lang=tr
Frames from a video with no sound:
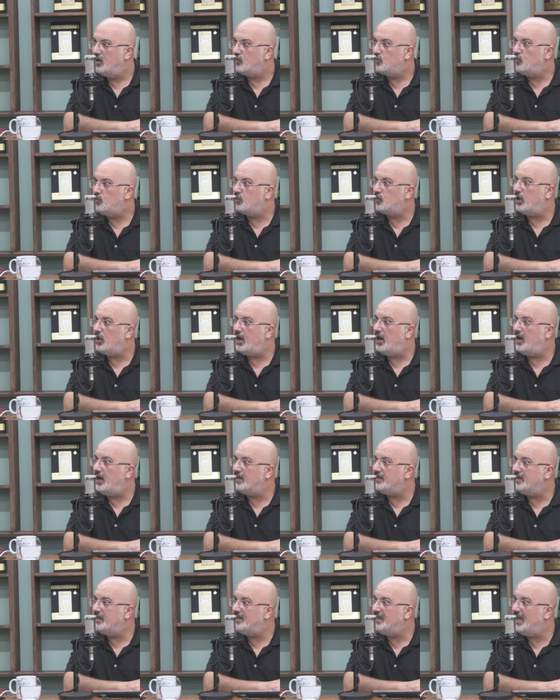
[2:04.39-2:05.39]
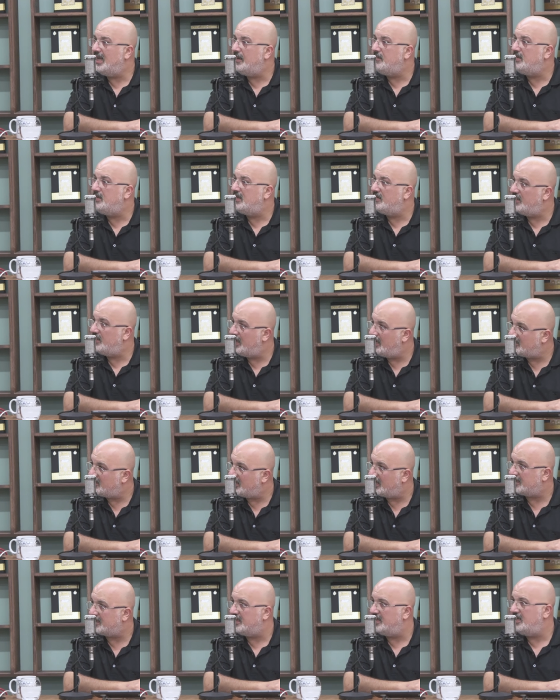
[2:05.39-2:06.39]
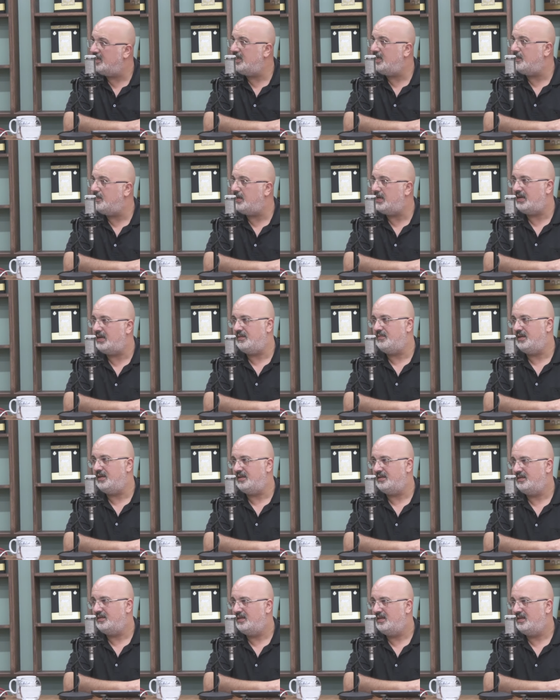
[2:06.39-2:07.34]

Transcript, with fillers: Kur'an'ın emir ve yasaklarıyla beraber